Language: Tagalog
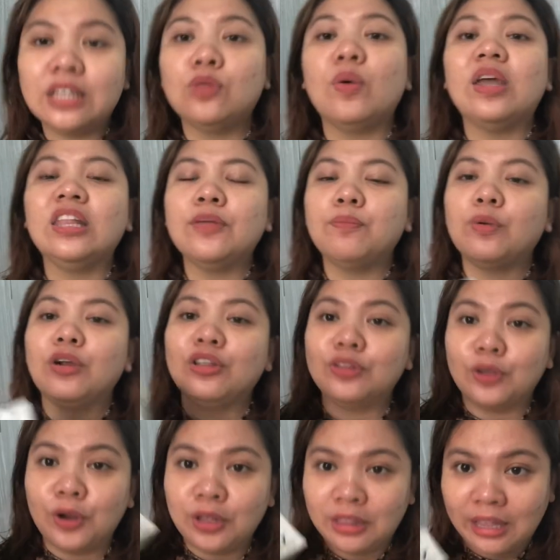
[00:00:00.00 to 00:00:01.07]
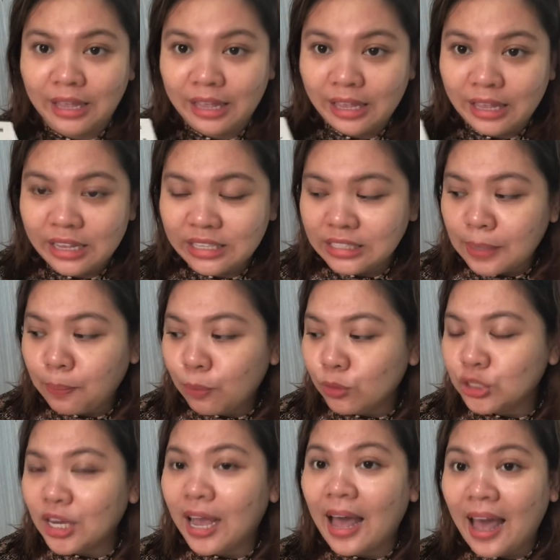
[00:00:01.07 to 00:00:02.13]
2430, isa po
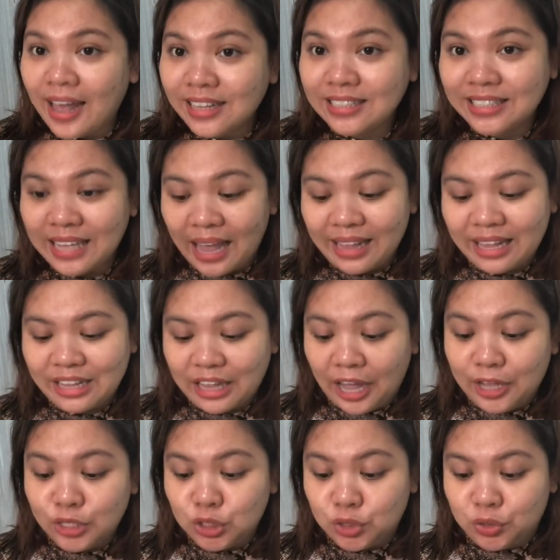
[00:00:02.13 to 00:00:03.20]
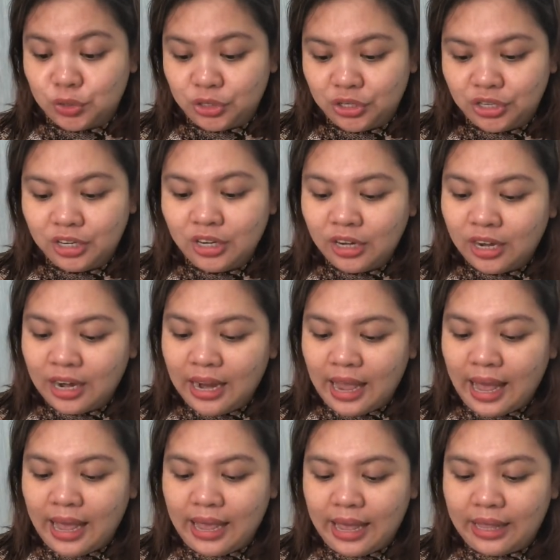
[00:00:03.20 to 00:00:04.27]
siyang hand sanitizer.
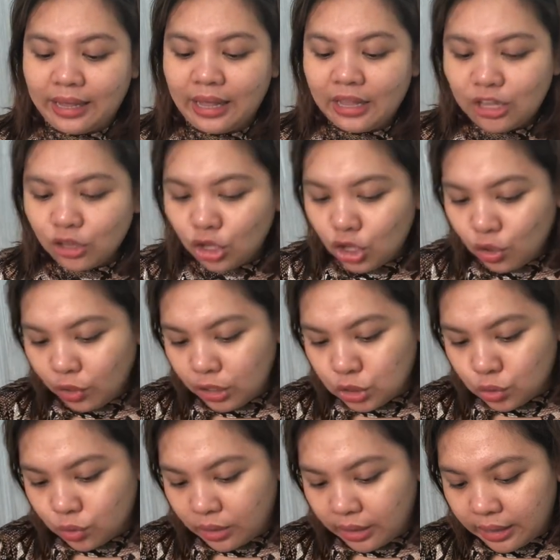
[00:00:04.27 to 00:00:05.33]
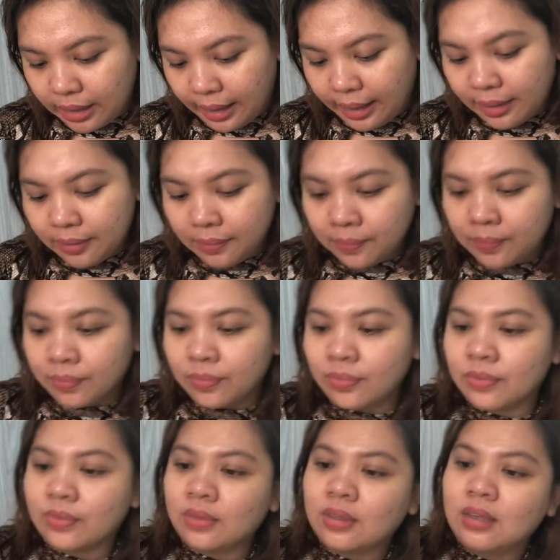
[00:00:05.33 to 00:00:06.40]
Ayan, ganito yung itsura niya.
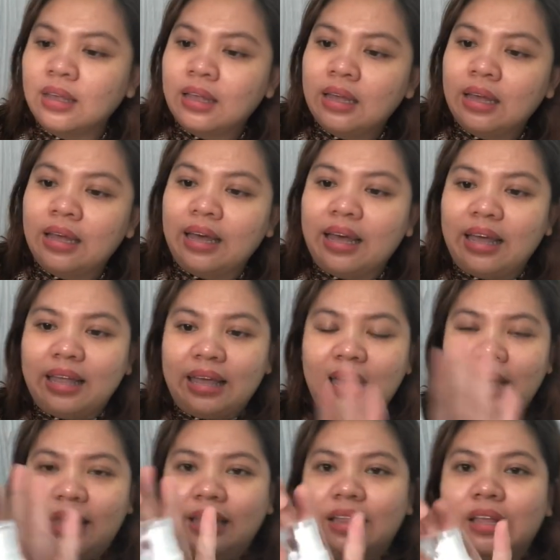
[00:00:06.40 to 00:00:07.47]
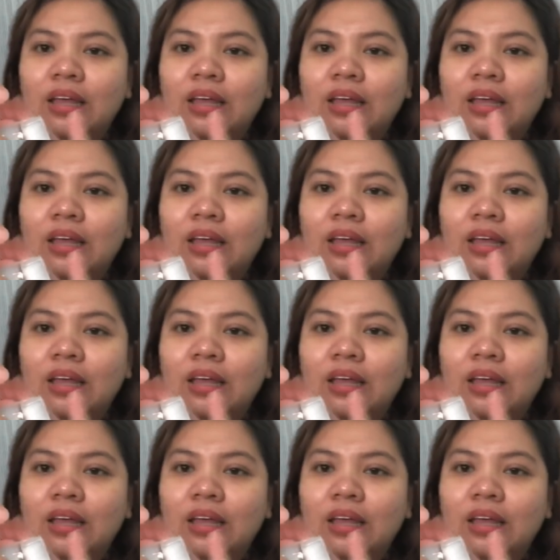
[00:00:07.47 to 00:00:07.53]
Ganyan.